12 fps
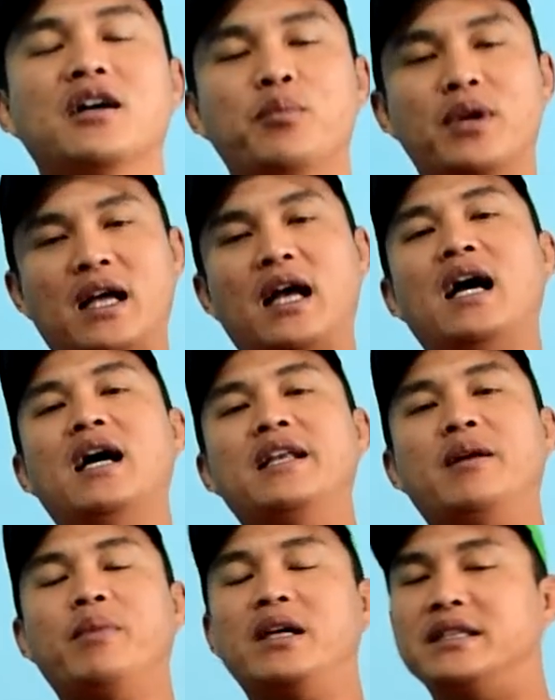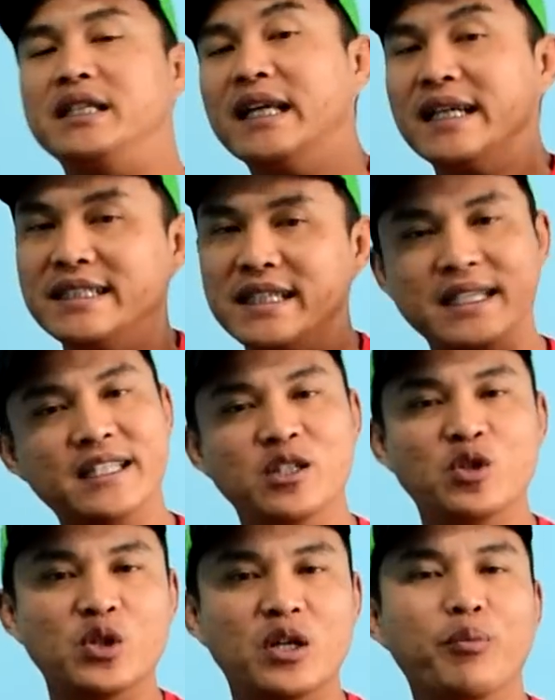eh, keberkahan yang pasti
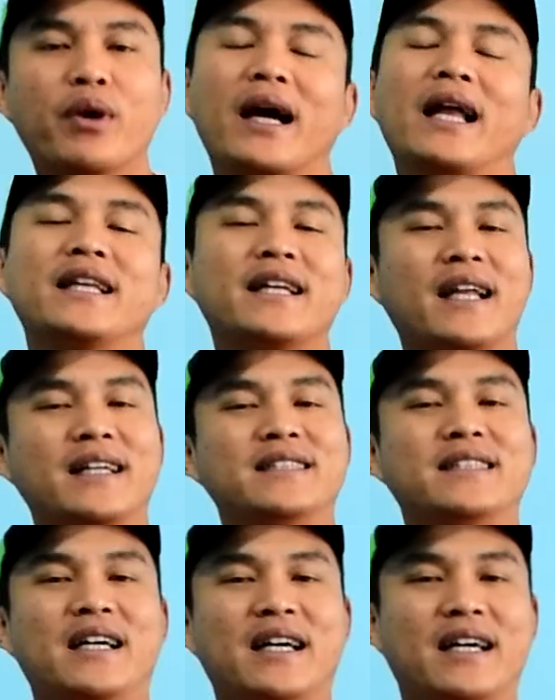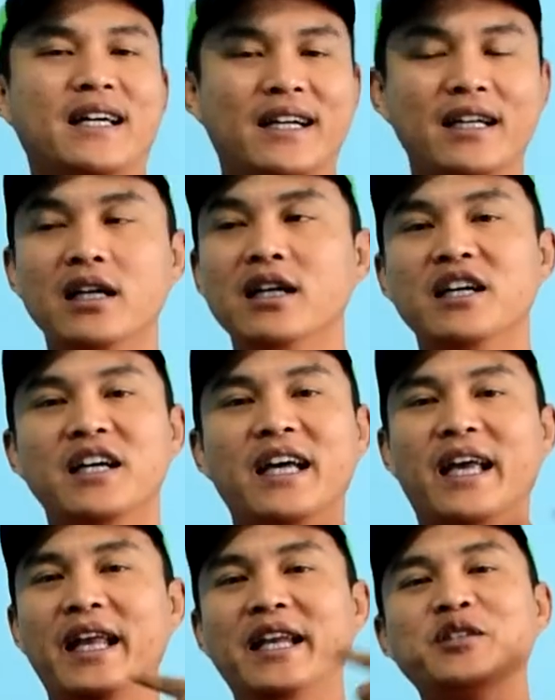rezekinya juga mengalir lancar.
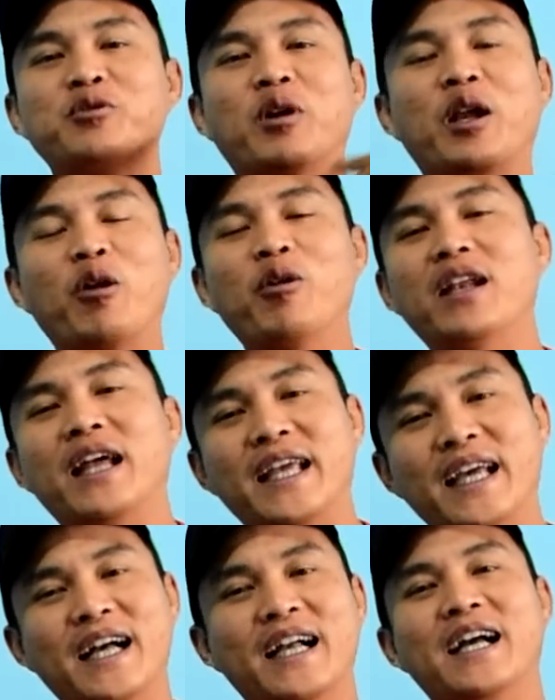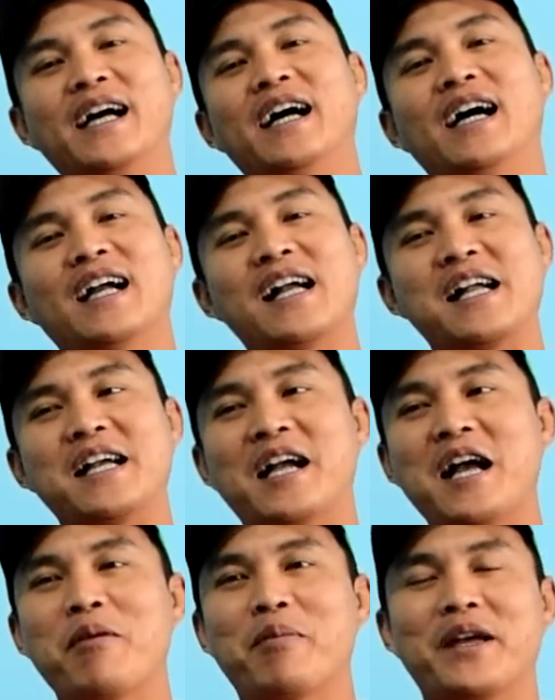Ini suara gue lagi agak
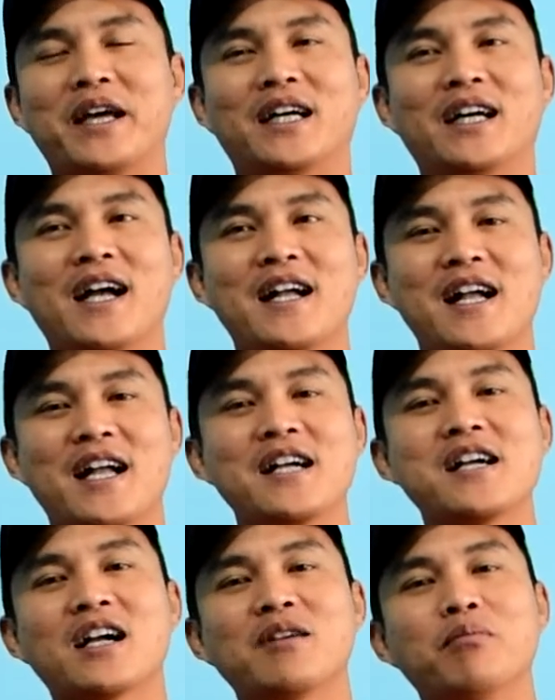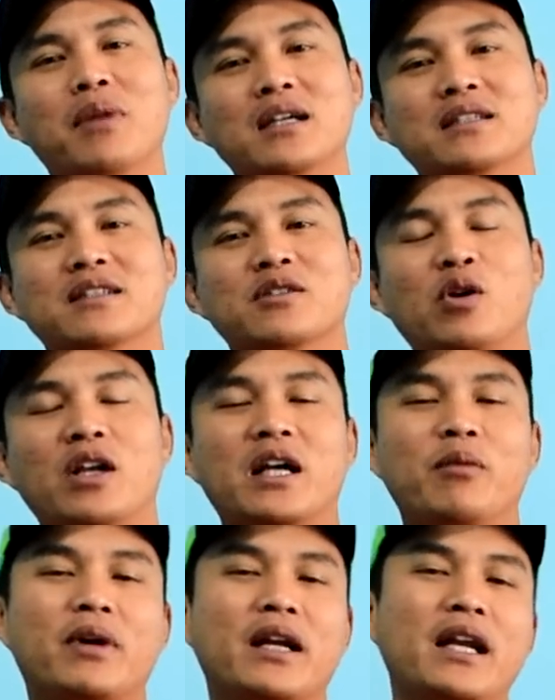agak apa ya? Agak-agak ngebas
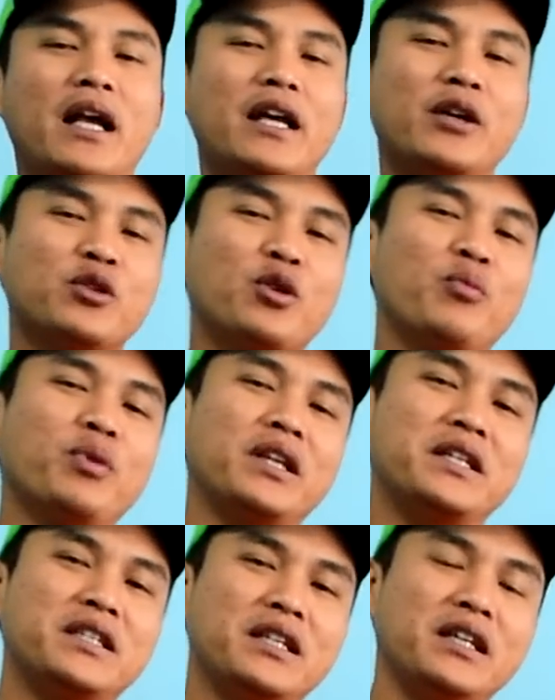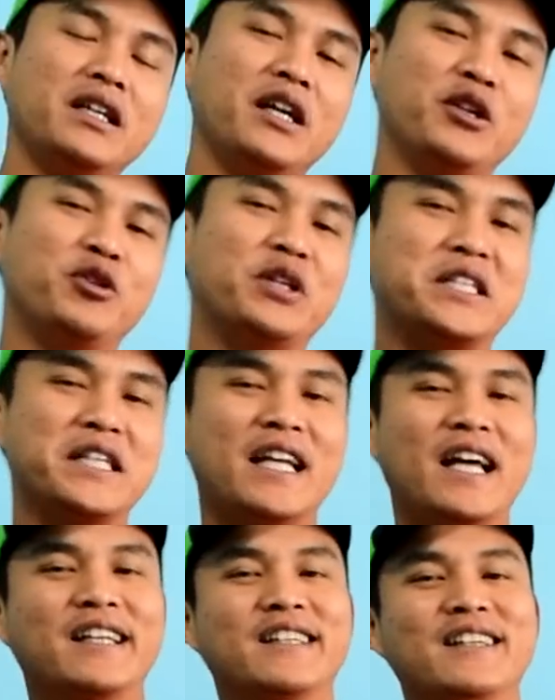soalnya kemarin lagi ikut kompetisi
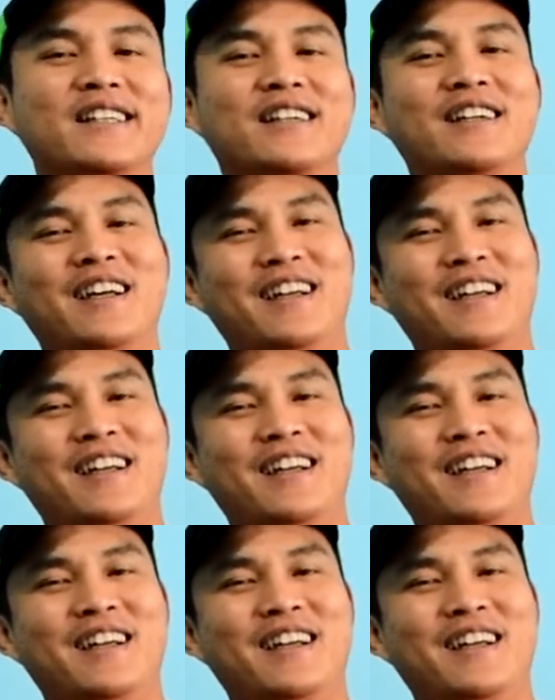Indonesian Idol.